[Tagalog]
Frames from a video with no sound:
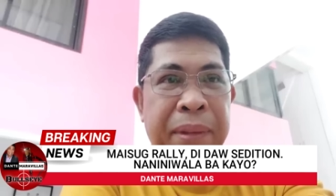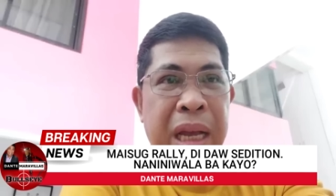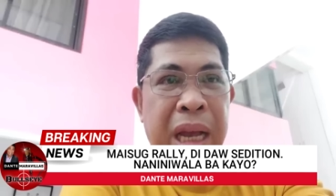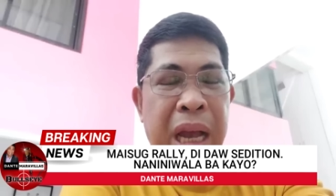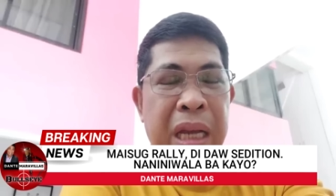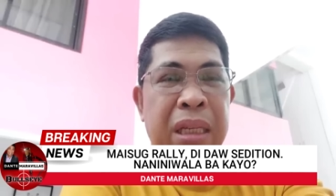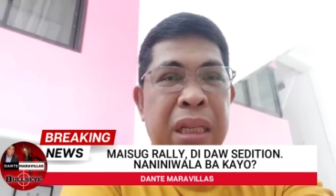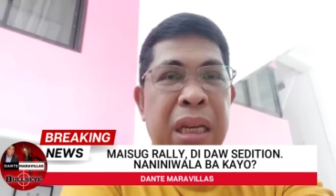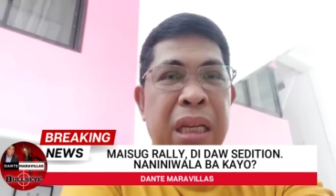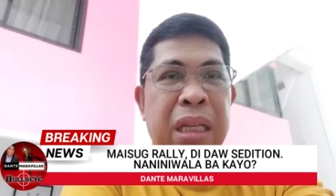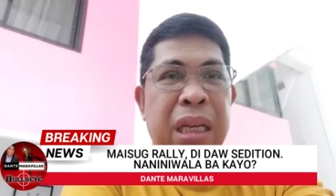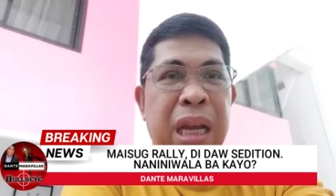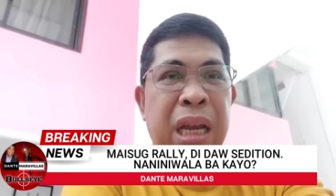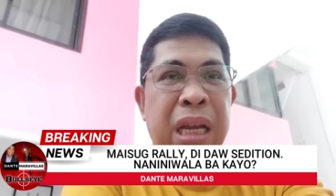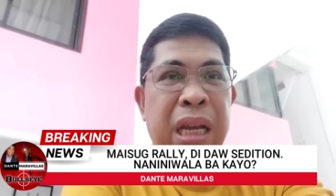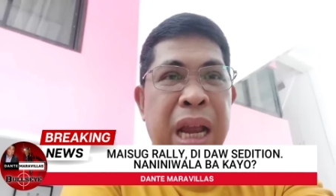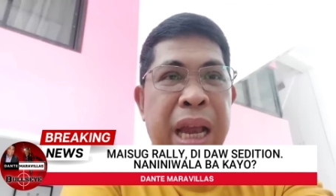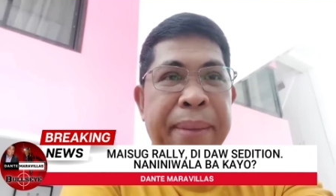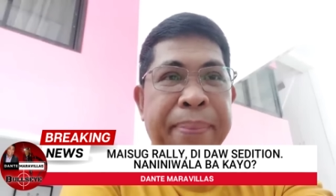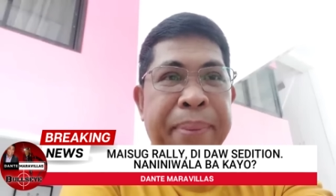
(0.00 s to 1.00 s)
Kasi si
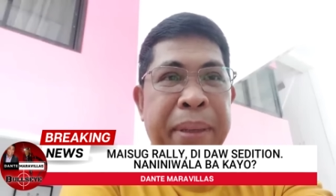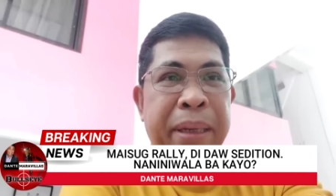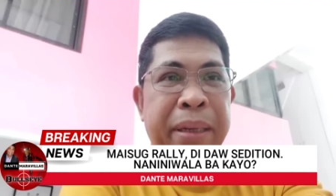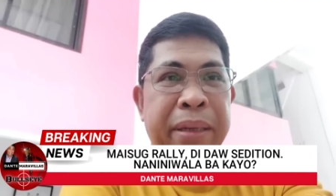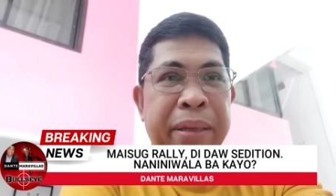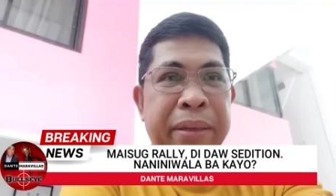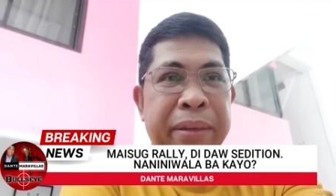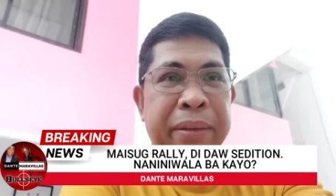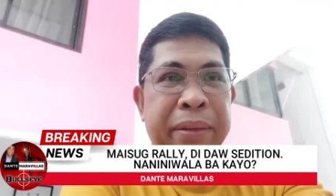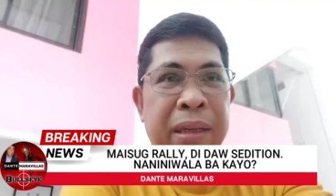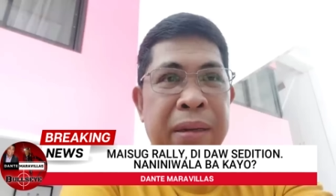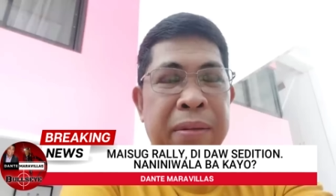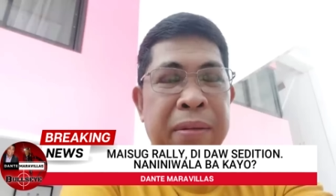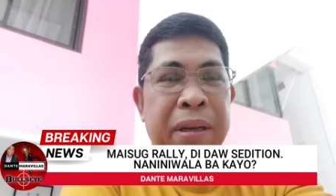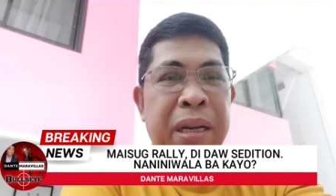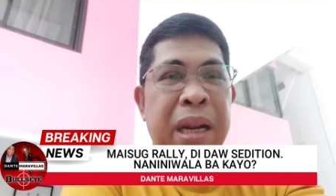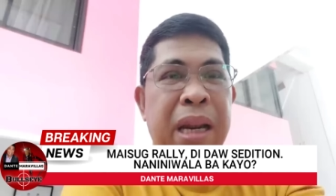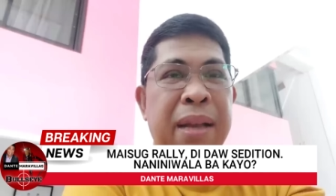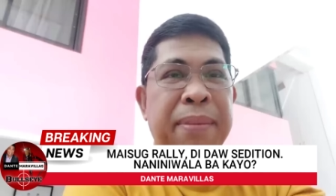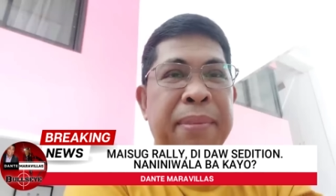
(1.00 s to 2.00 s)
Inday po,
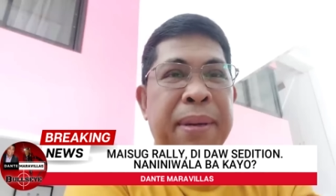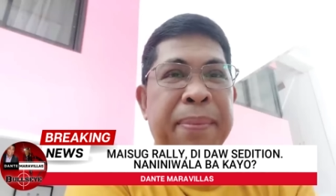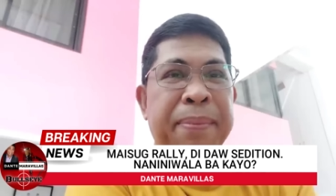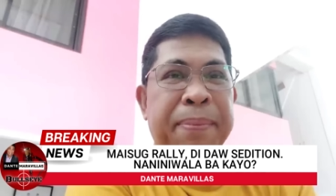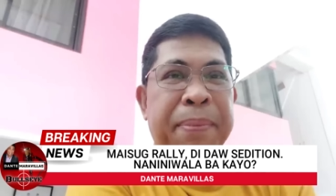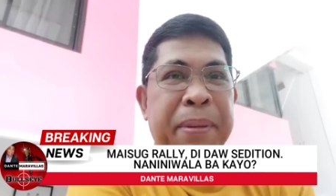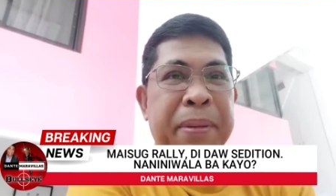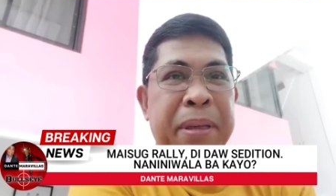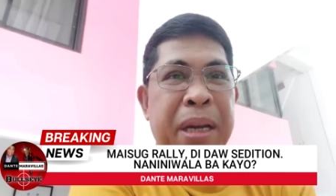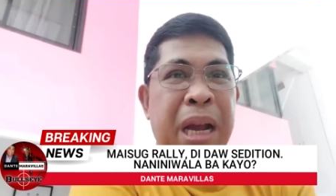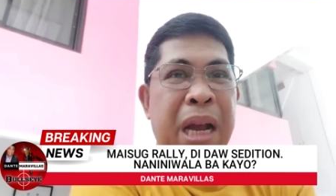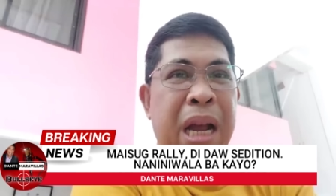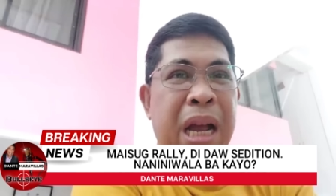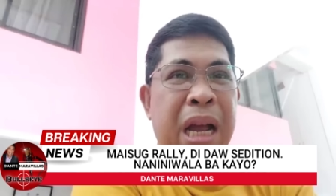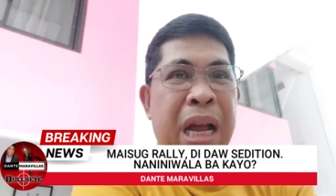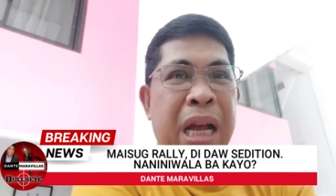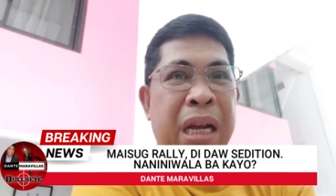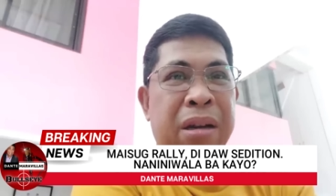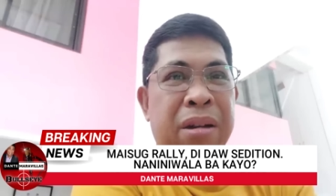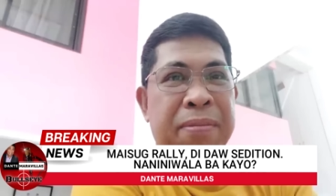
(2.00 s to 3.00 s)
wala man pong
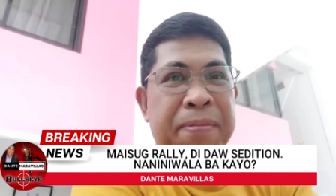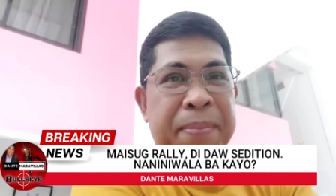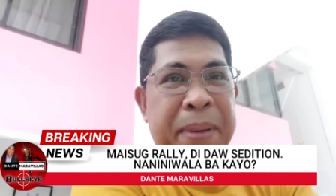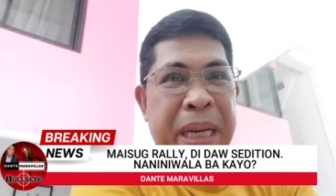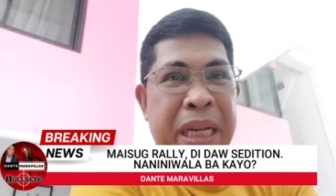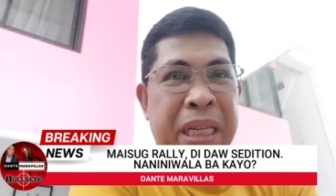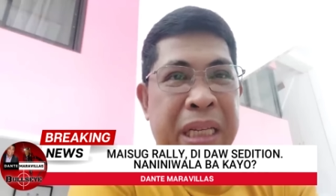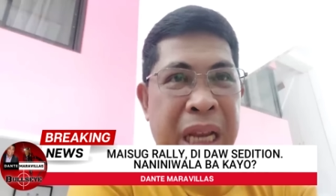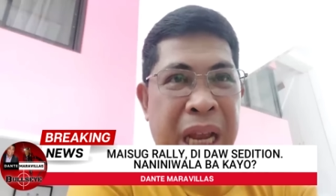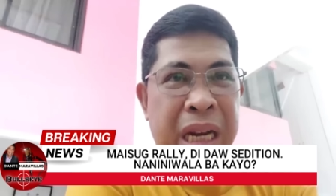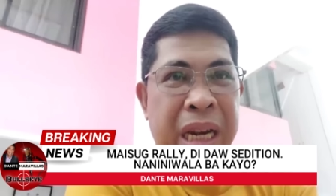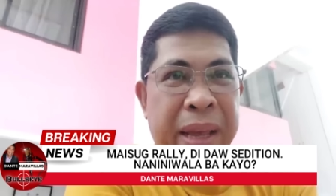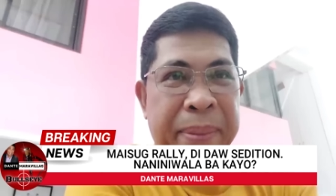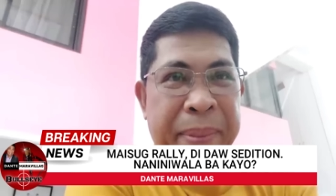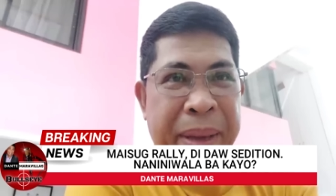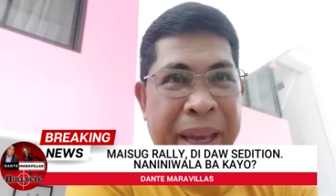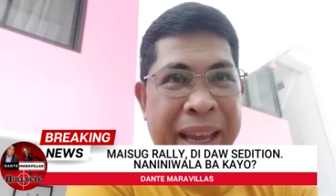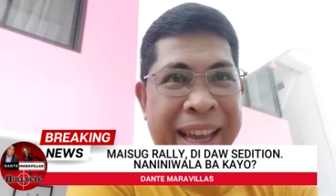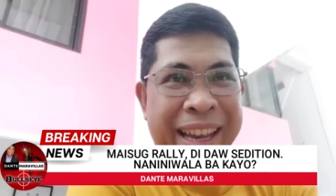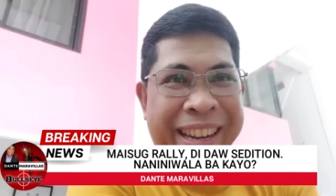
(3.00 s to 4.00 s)
na-accomplish sa
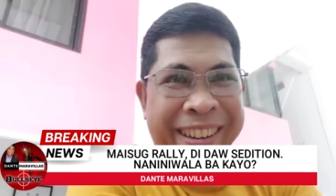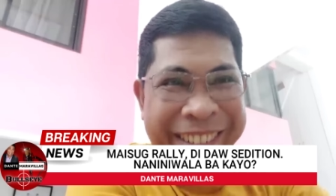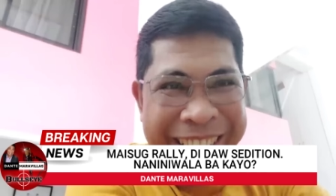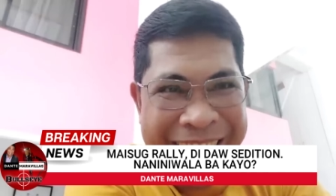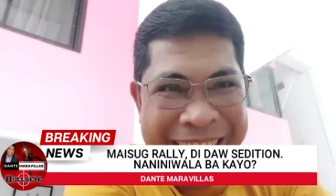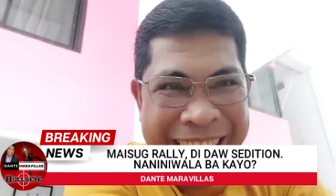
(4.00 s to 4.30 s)
DepEd.